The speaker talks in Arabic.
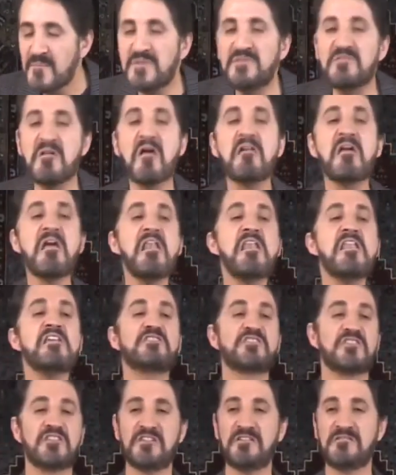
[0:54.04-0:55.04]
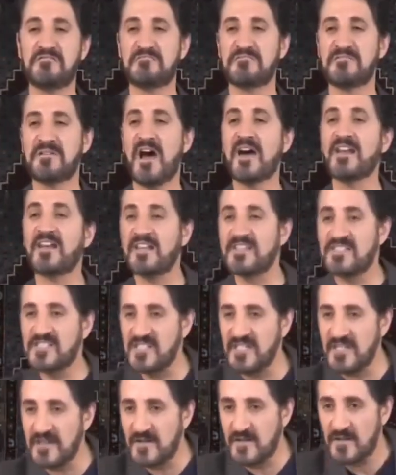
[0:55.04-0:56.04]
بدي أقل شيء ارخص
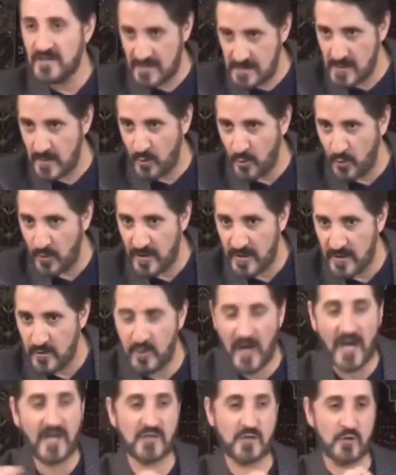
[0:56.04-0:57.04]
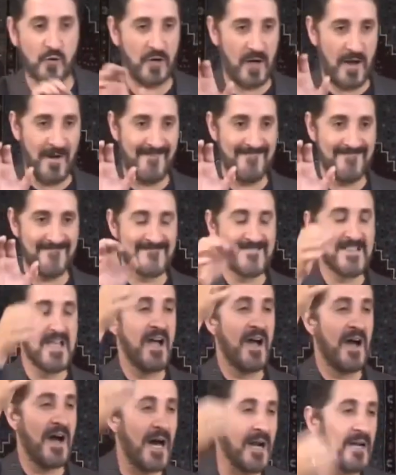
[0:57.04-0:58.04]
شيء انتبهوا هناك ها
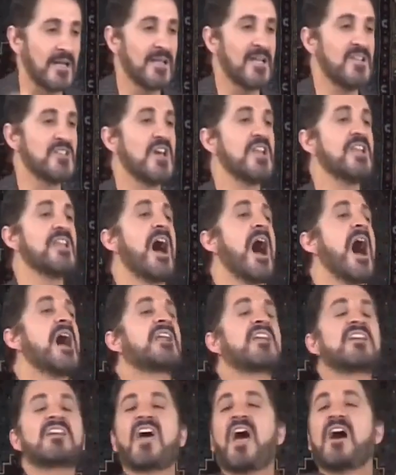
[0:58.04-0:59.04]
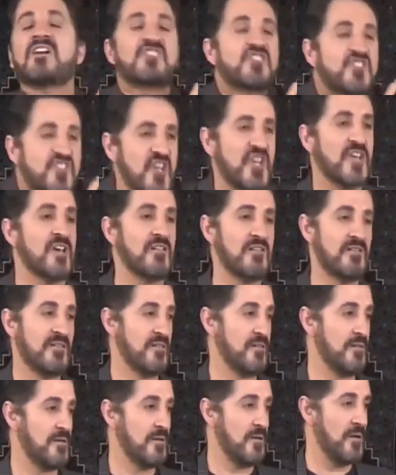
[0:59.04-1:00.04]
عرض للجنة ارخص شيء
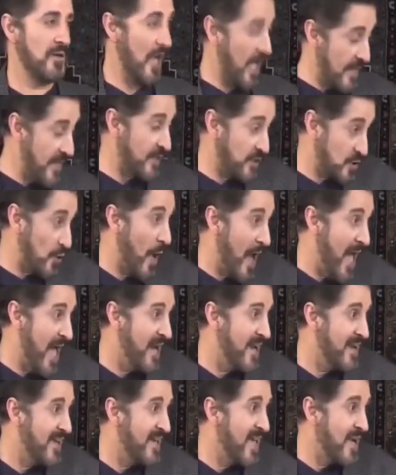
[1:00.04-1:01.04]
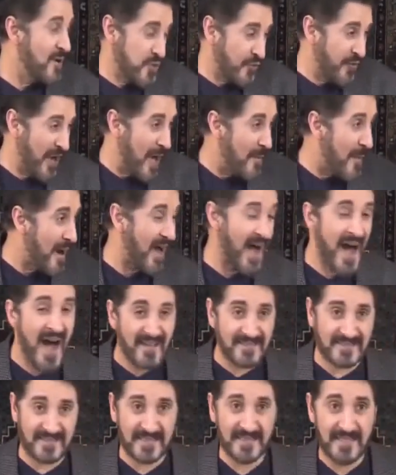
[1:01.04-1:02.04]
هذا السؤال شوف
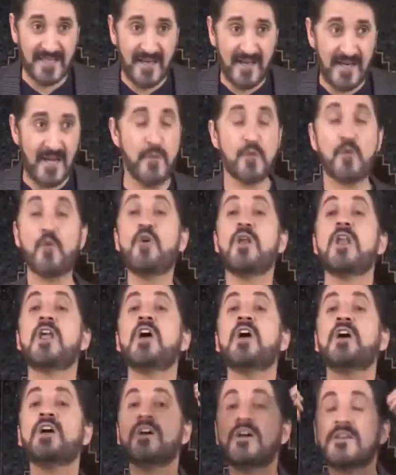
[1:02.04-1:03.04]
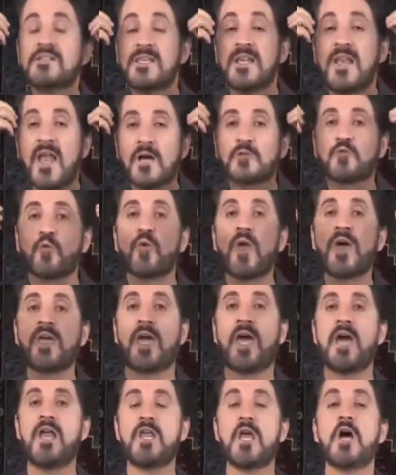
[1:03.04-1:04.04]
الحمقات النبي يقول سلعة
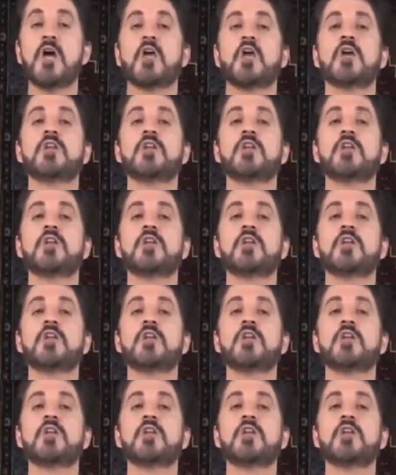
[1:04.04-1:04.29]
الله غالية